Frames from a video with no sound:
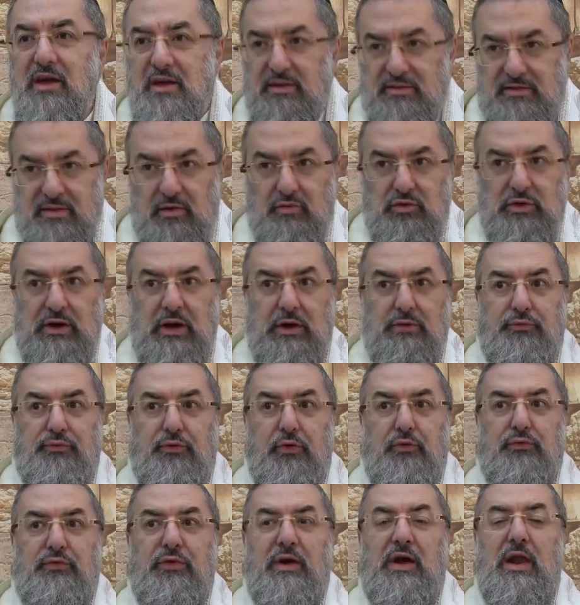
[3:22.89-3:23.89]
Ça veut dire qu'il
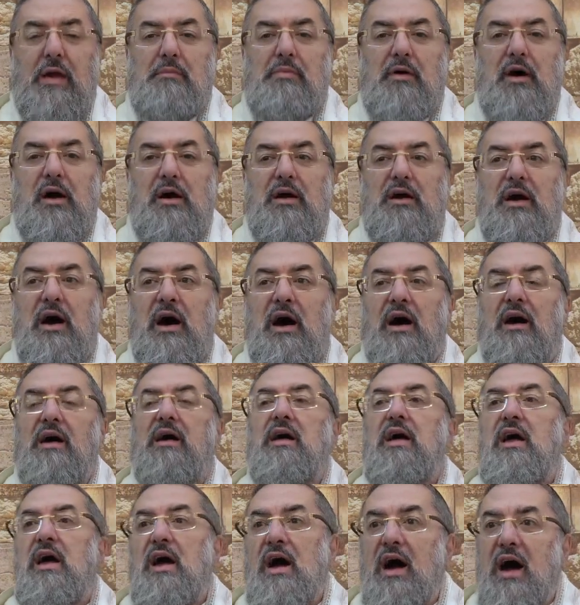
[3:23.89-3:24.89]
faut faire la bracha
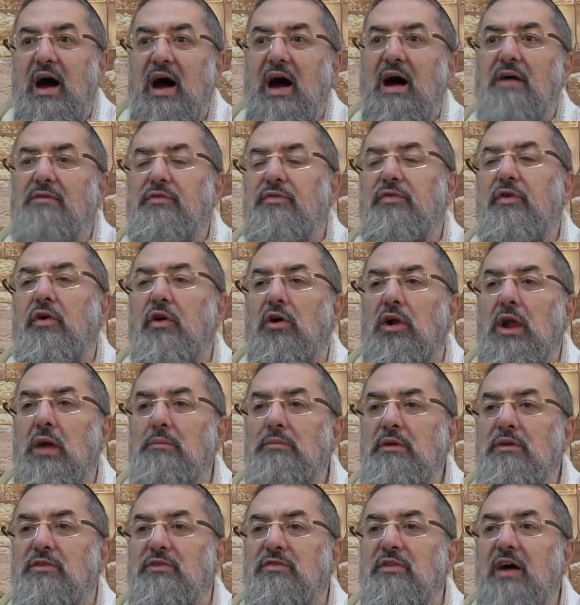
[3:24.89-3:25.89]
avant la
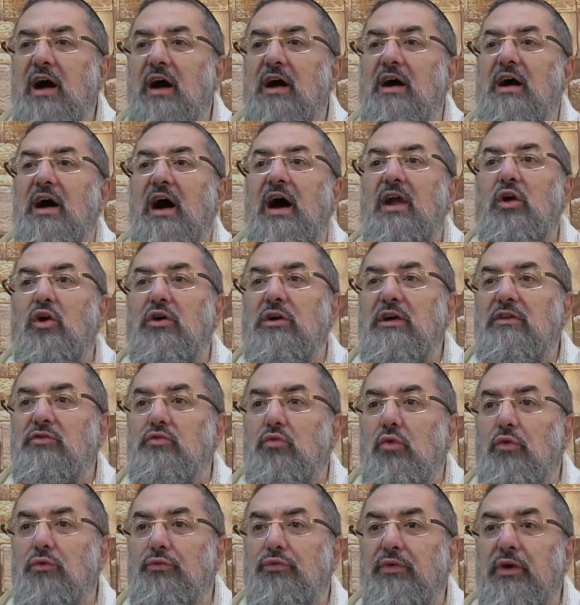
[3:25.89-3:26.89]
mitzvah. Alors qu'est-ce
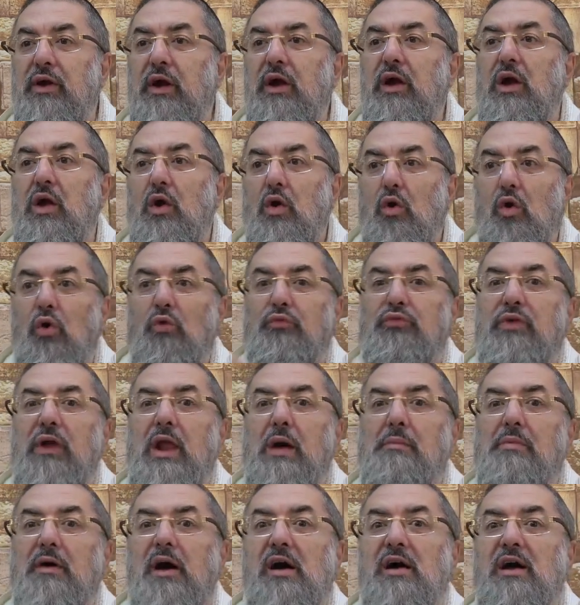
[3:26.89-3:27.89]
qu'on fait On fait
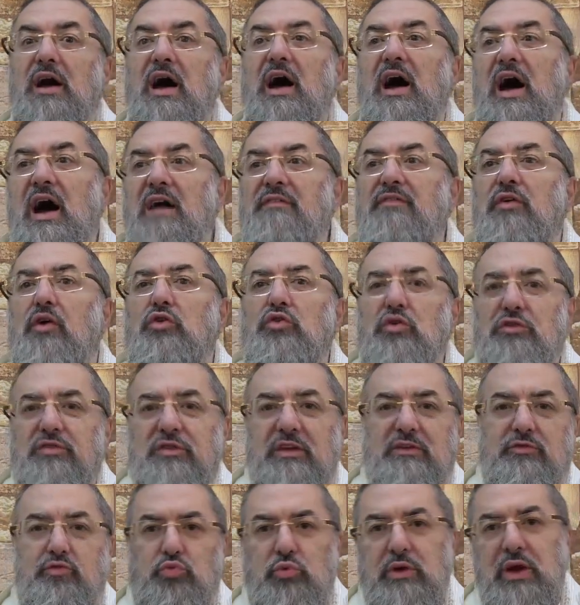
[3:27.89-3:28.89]
la bracha avant de
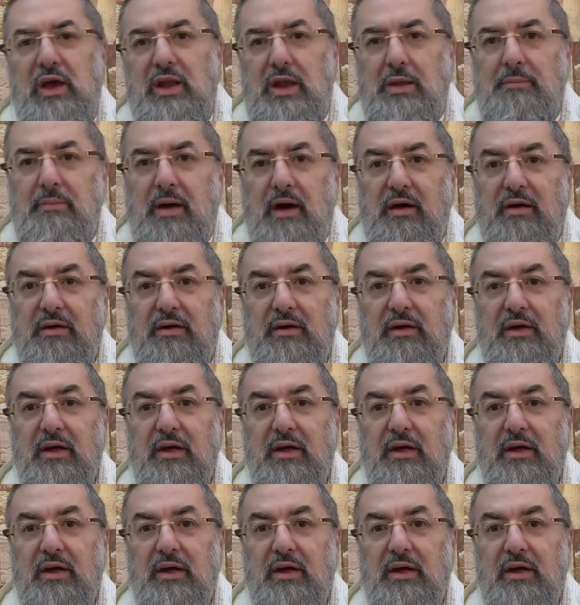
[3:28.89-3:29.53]
s'essuyer les mains.